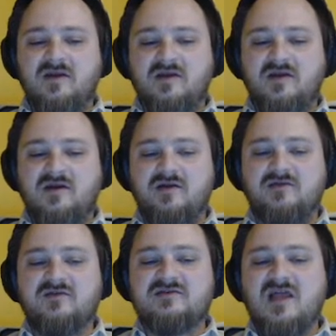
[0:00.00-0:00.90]
e,
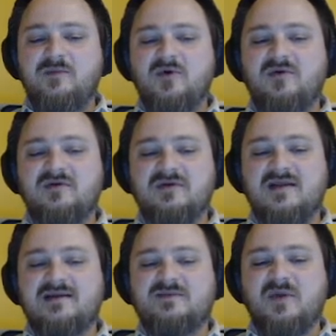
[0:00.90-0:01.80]
to samo
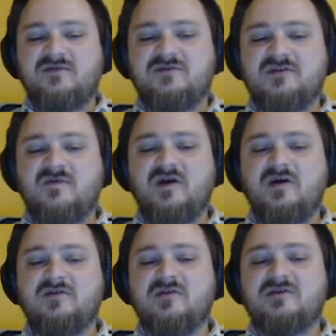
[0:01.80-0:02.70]
jest
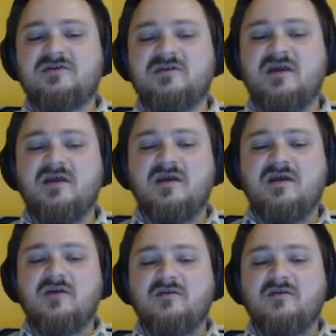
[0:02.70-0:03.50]
prawdziwe odnośnie